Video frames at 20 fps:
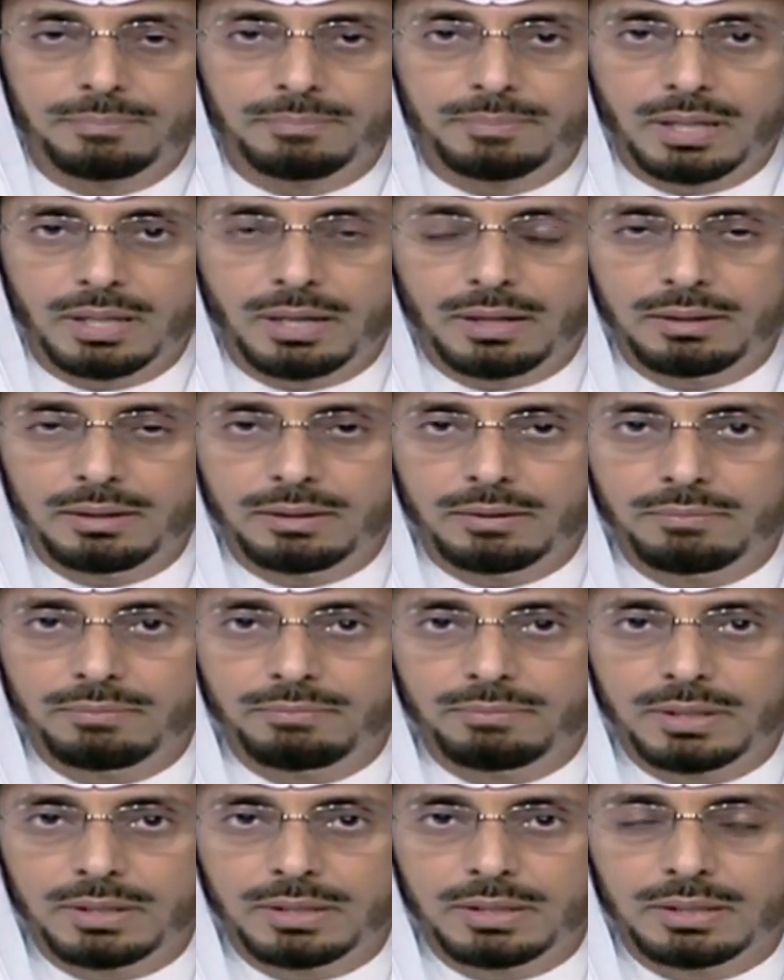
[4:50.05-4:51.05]
كان
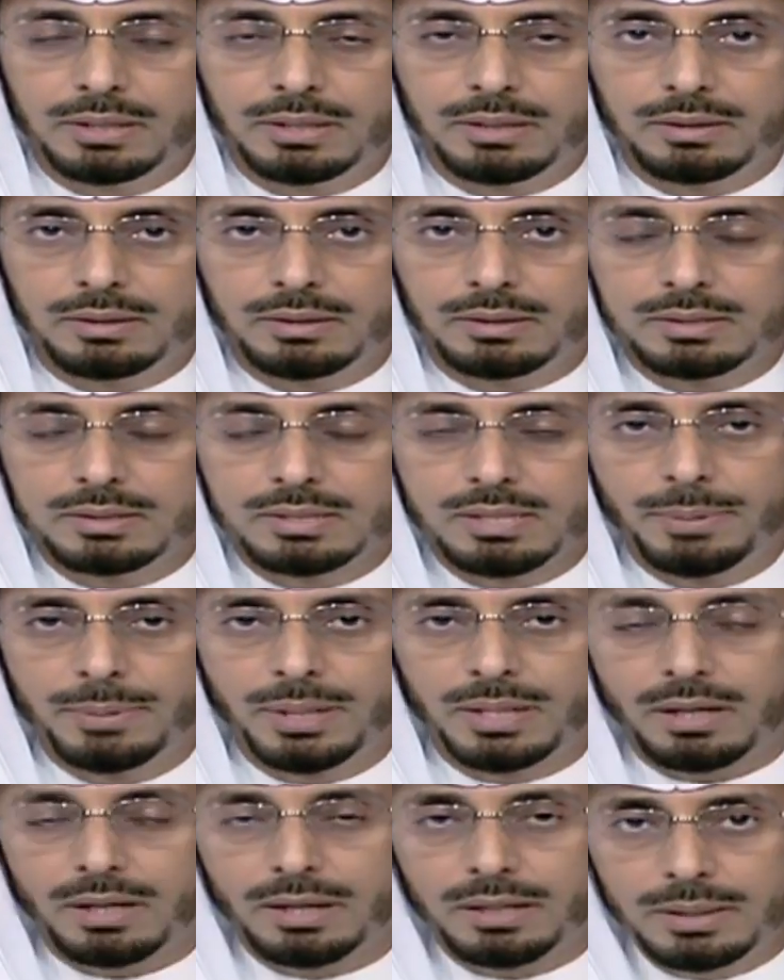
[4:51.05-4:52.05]
في زمن
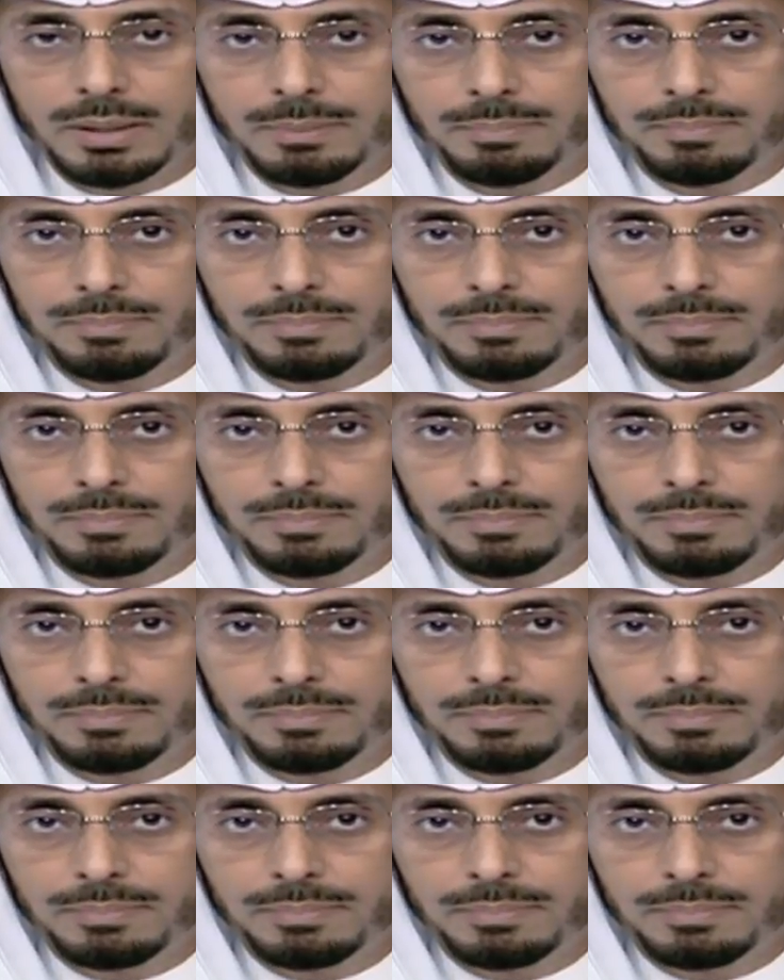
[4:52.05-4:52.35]
قريب